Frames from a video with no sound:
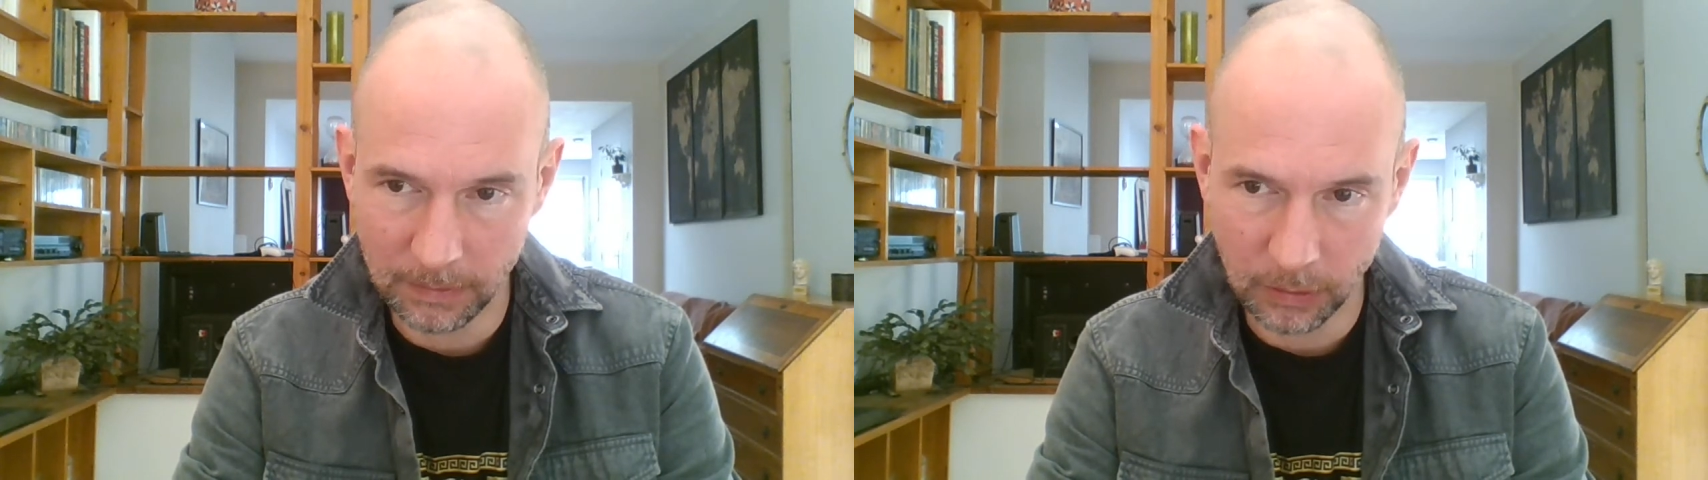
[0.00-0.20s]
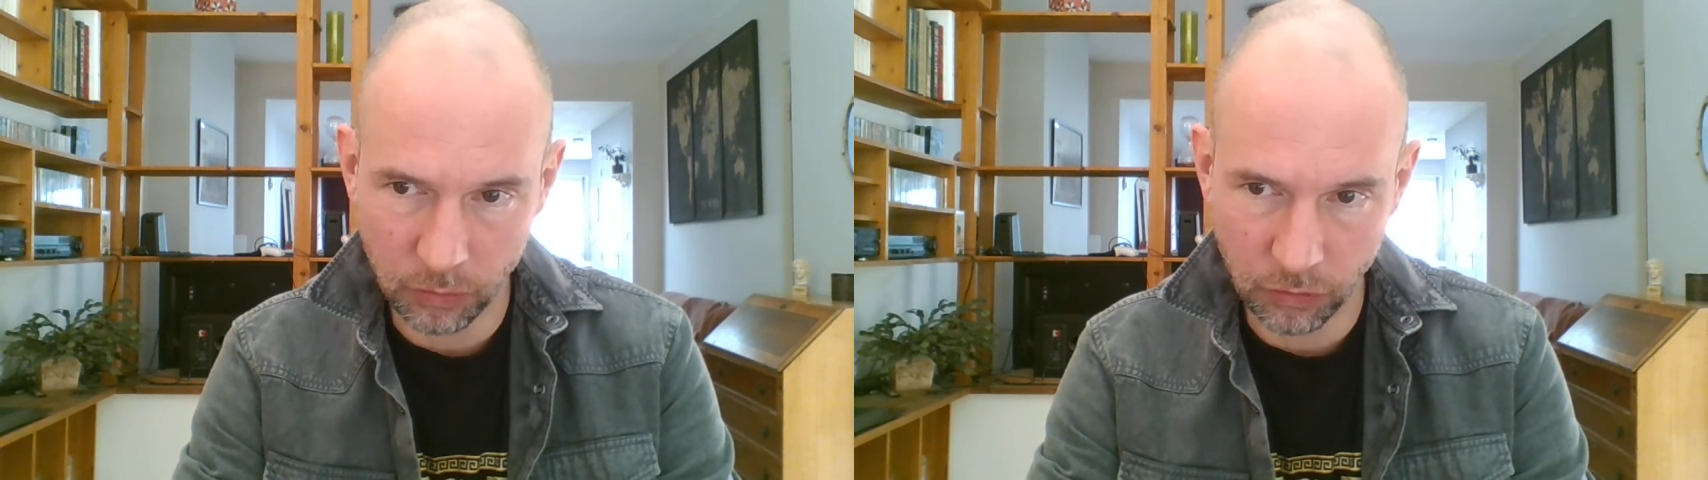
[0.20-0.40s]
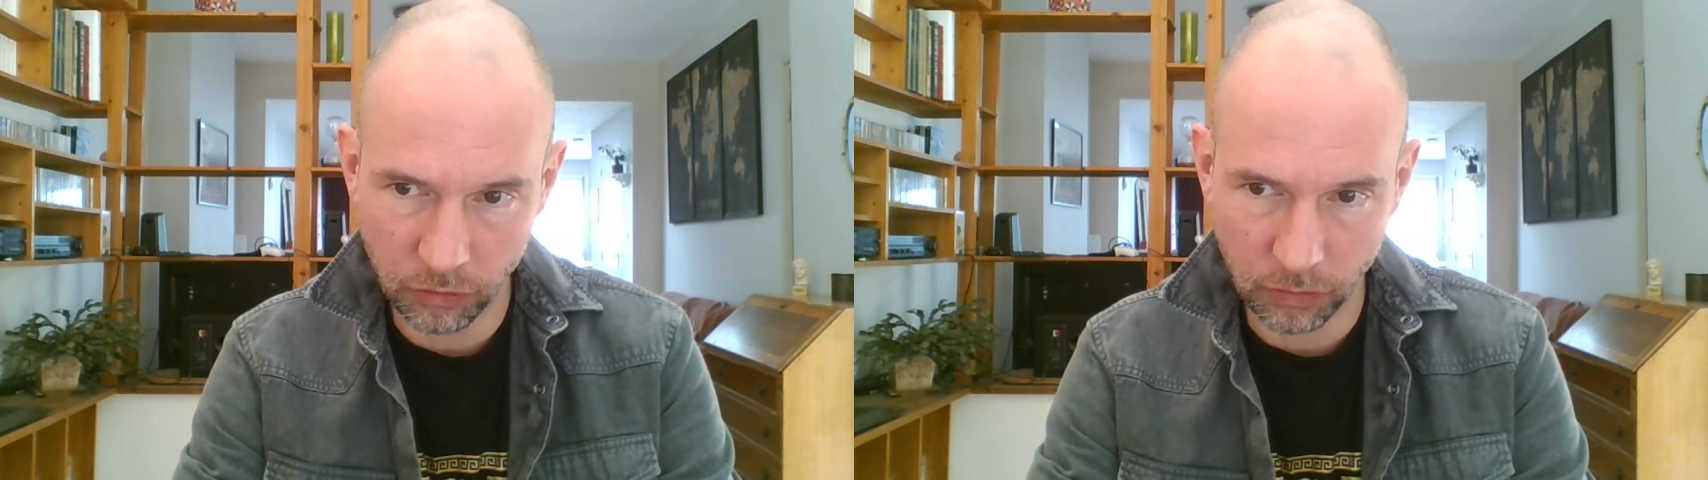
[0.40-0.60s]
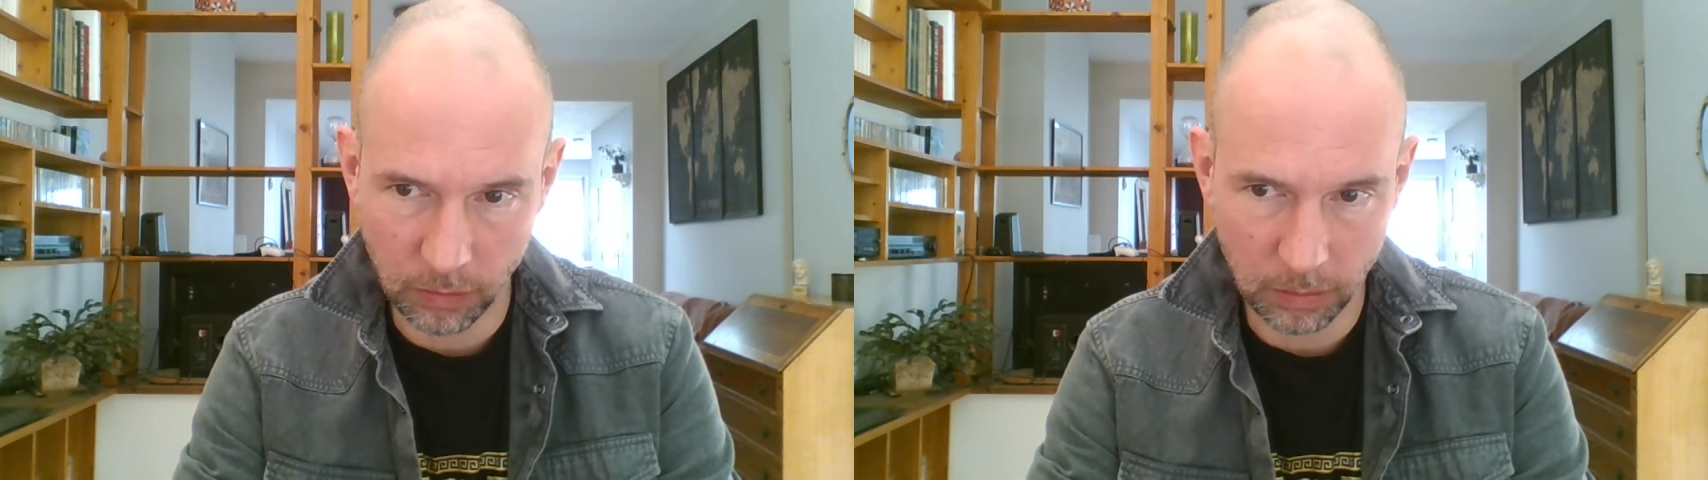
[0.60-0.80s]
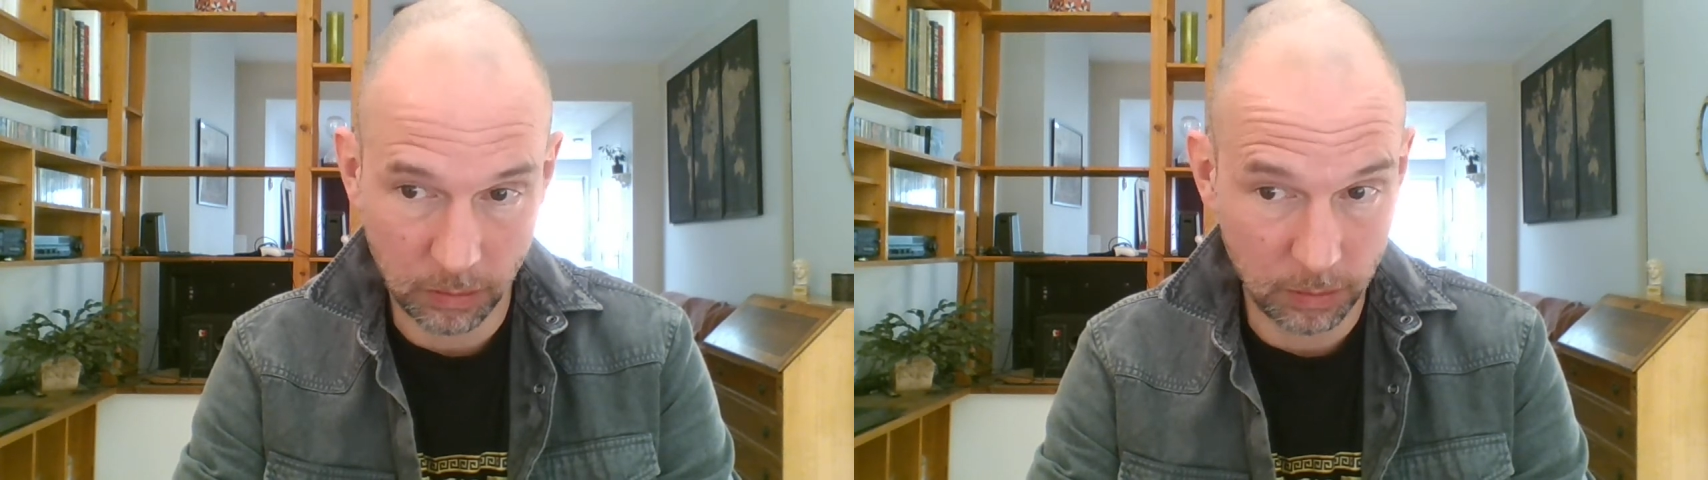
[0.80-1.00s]
des couches
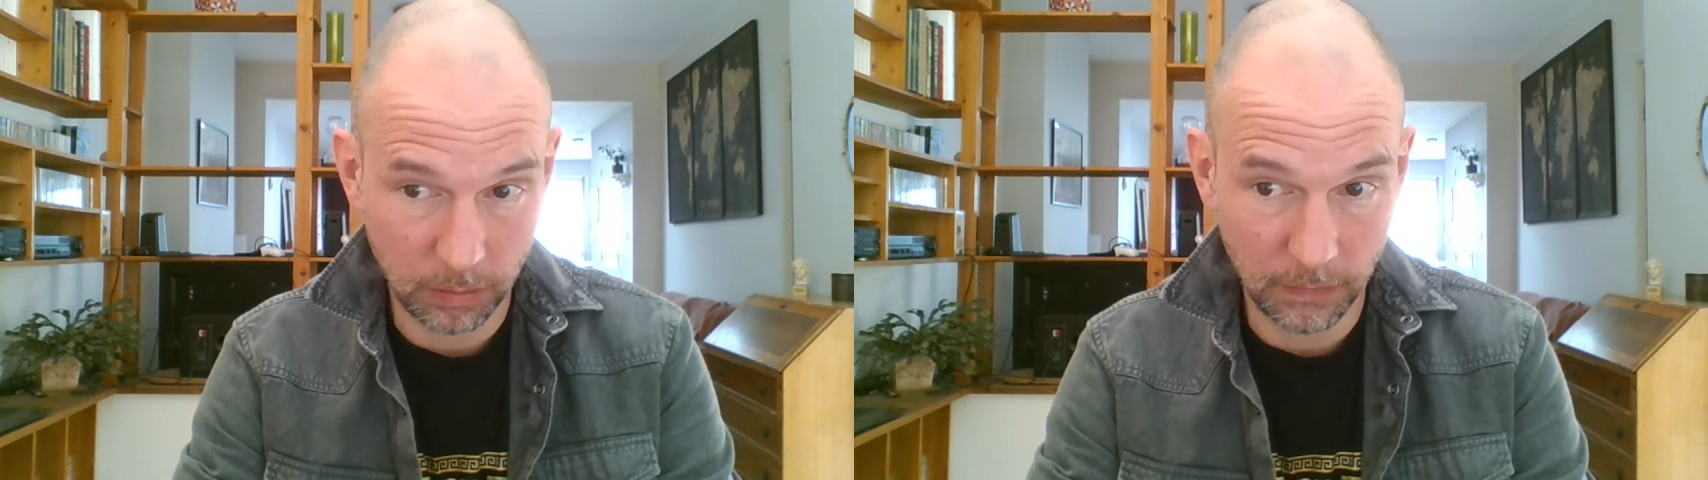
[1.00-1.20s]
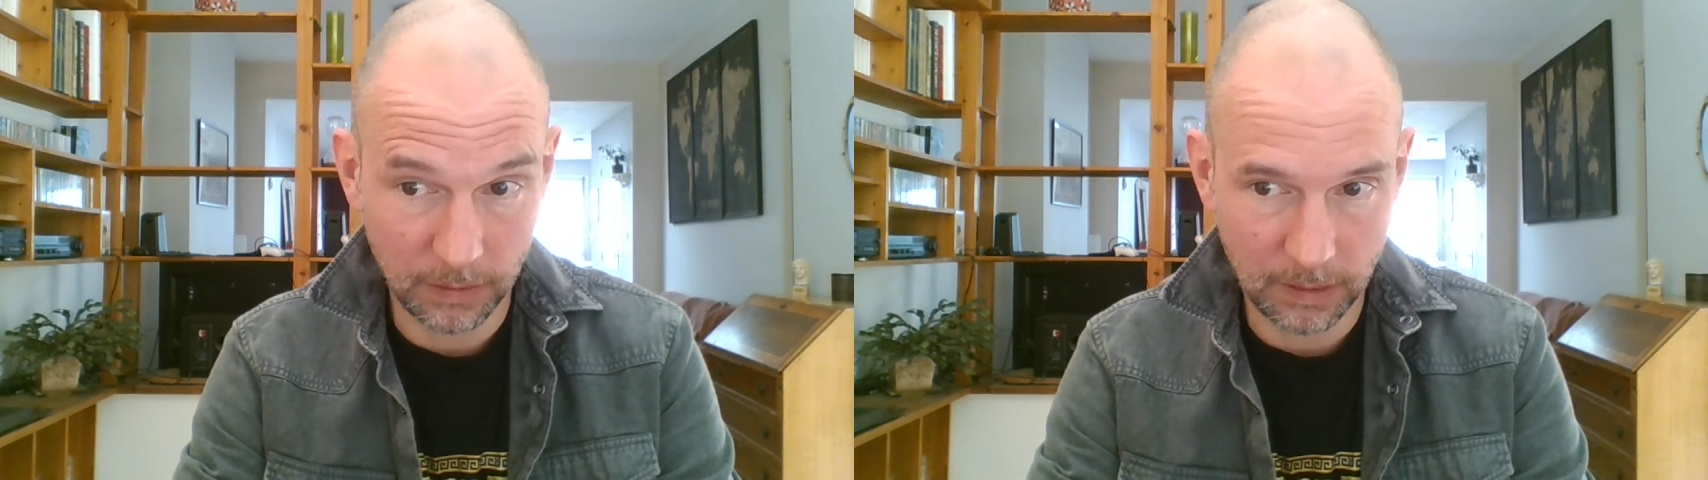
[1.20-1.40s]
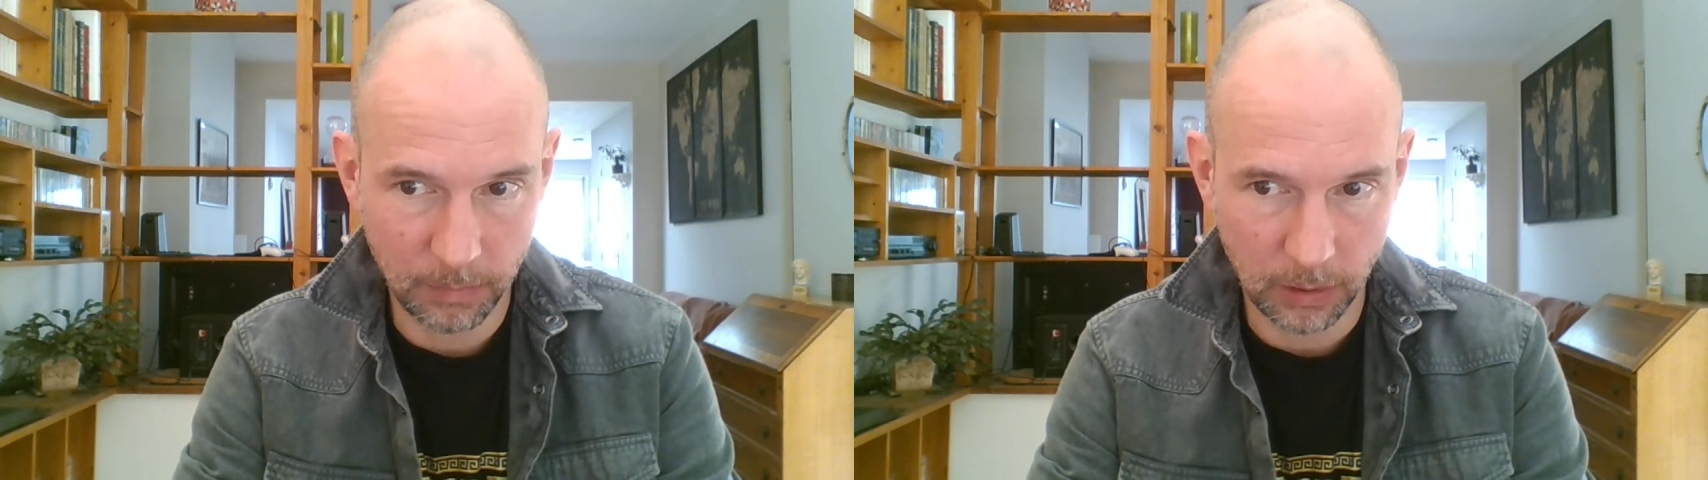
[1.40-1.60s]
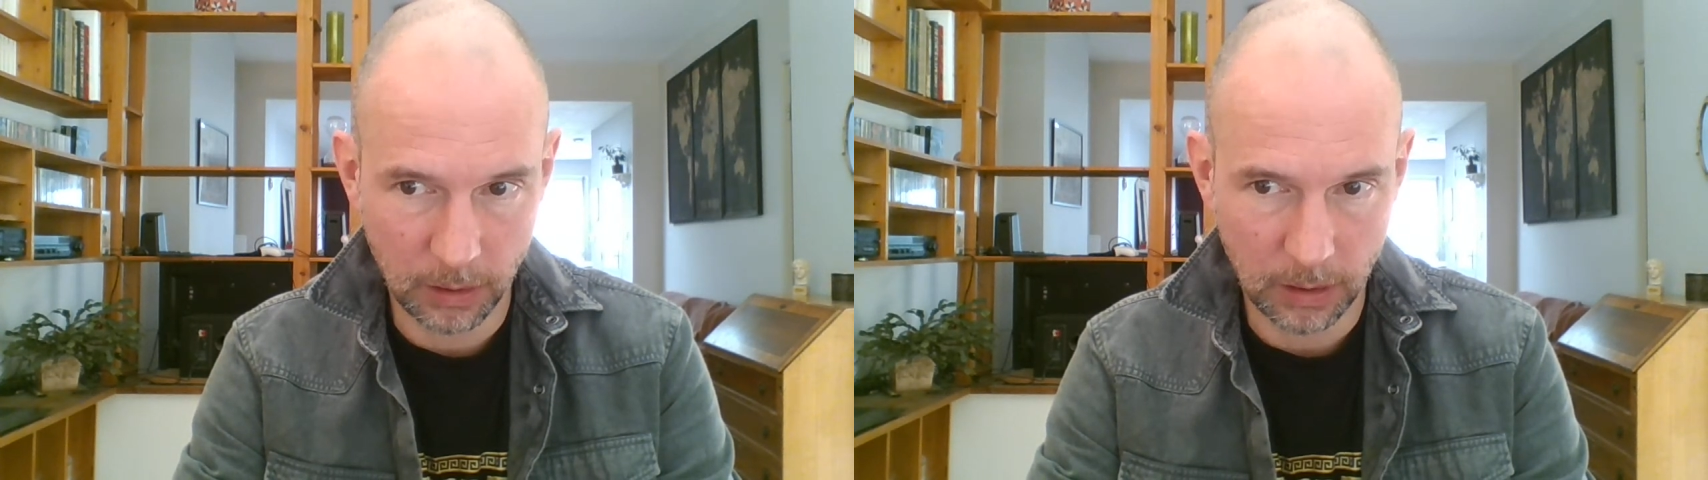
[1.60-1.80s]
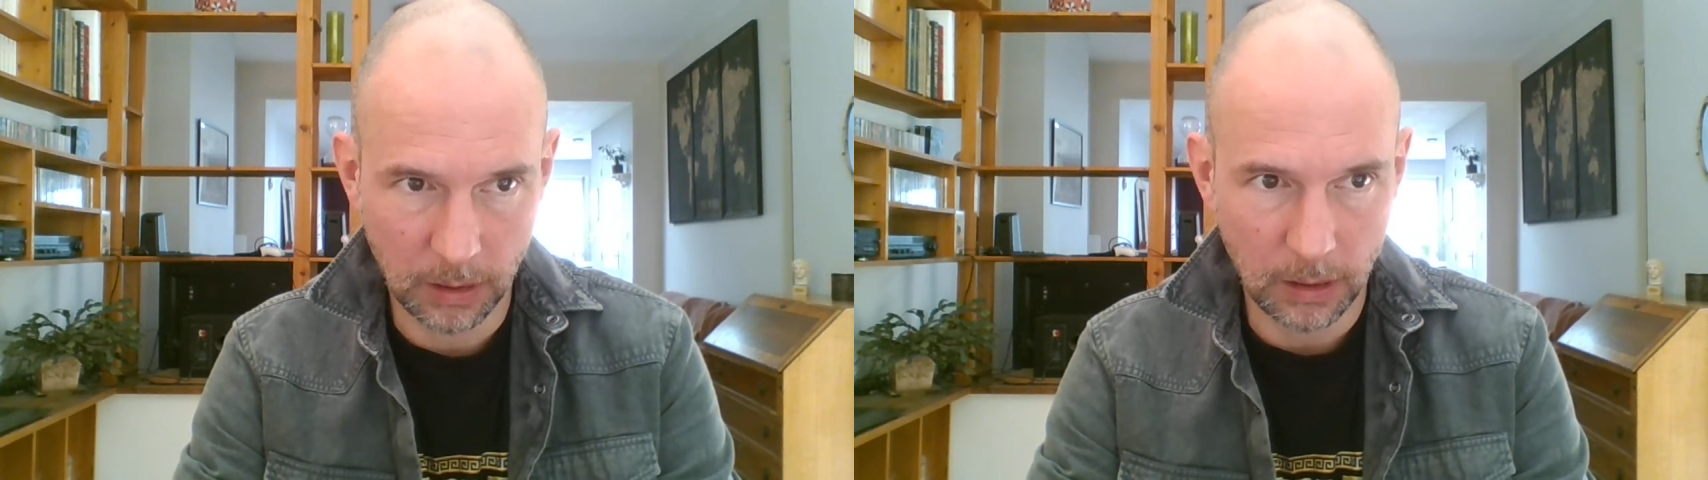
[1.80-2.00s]
de cette époque.